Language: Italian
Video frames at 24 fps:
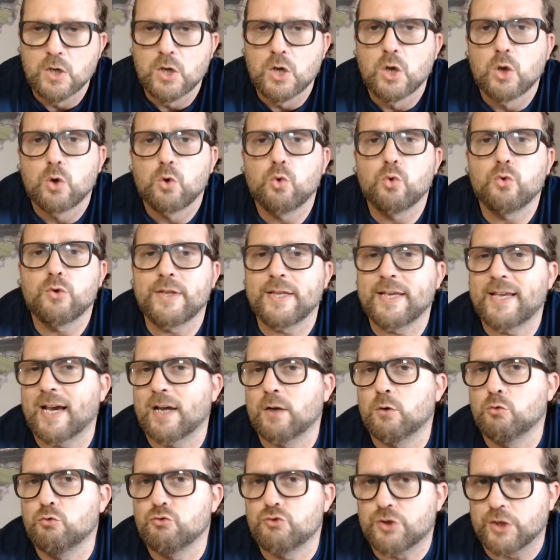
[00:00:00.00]
L'unica
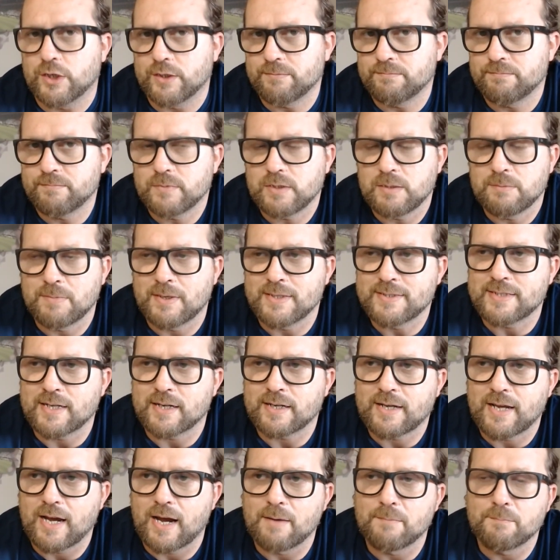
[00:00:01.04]
luce in mezzo al
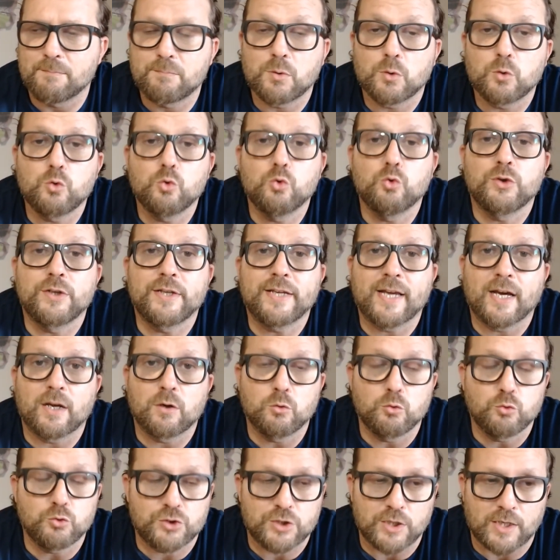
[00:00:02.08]
campo, l'unica
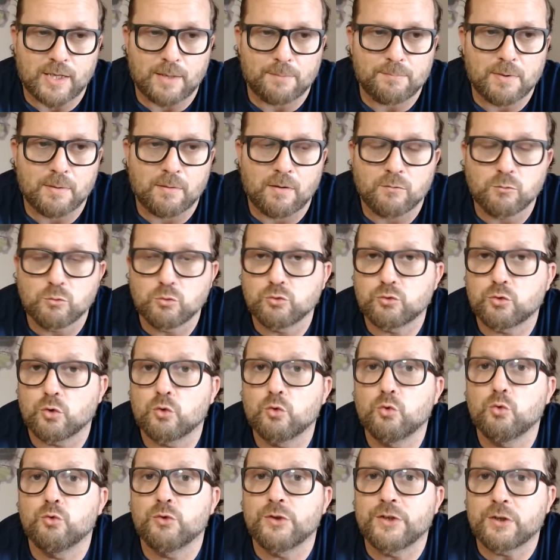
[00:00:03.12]
luce che abbiamo avuto,
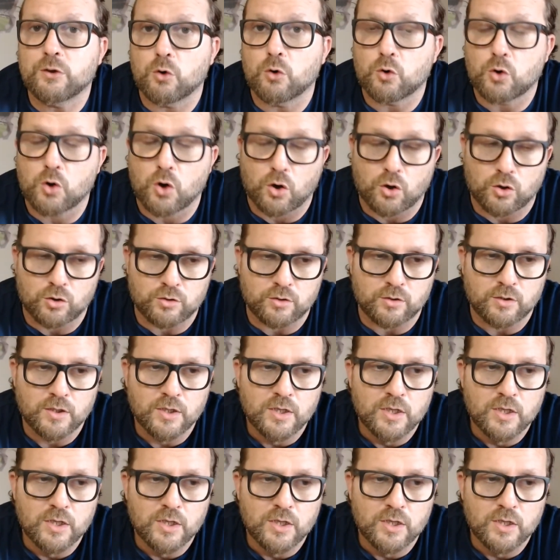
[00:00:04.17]
l'unico gol